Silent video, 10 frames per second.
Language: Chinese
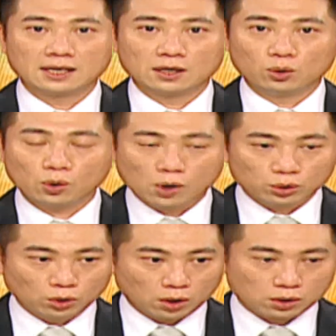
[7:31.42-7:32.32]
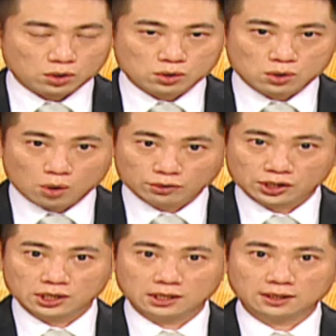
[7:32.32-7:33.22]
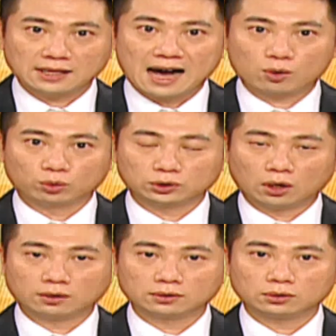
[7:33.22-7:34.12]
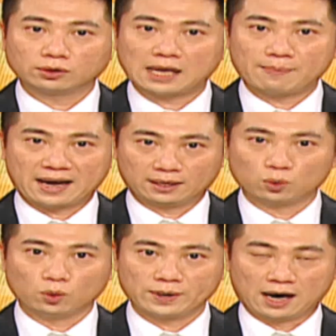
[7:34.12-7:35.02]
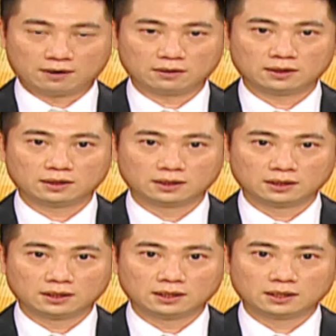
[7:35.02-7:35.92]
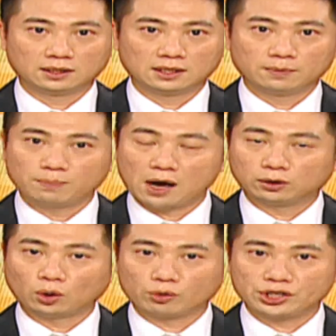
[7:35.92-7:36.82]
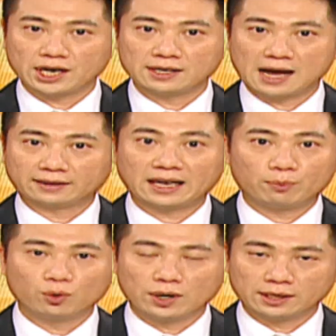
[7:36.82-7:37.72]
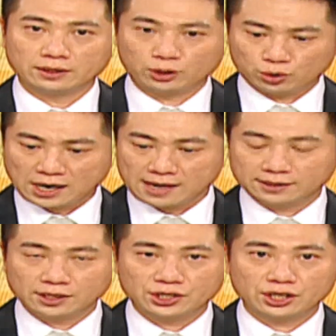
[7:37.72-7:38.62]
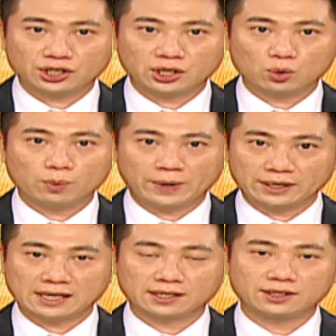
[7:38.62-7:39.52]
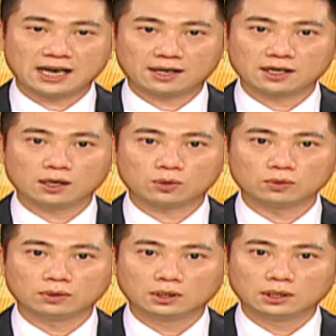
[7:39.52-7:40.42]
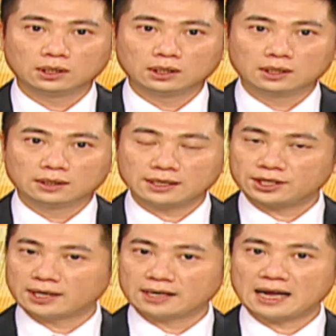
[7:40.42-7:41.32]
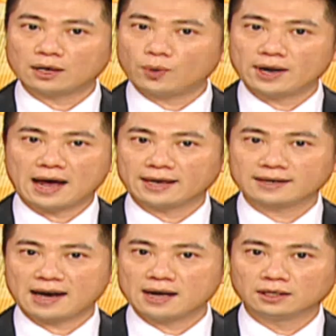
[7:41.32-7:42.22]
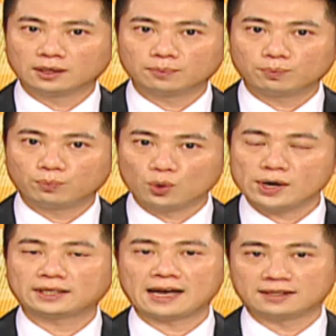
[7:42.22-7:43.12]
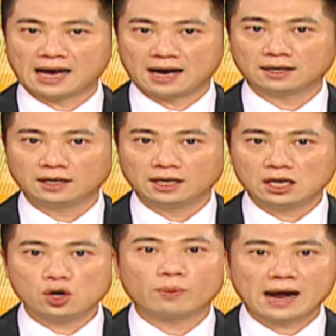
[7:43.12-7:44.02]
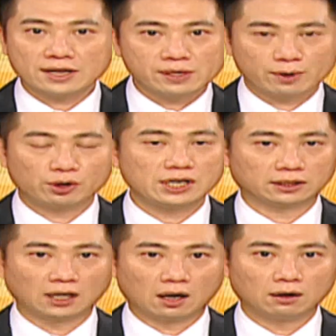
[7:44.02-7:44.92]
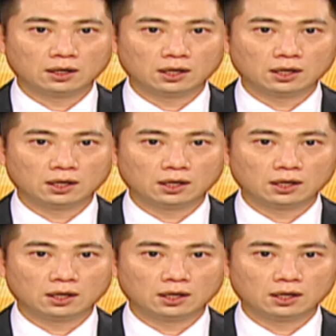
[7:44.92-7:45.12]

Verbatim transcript: 如果说公司的大股东都在买的股票。帮董监呐，内部人，你去看这些持股比例在增加的个股，那显然它的未来应该呢不会太差，因为我们刚才前面有讲到，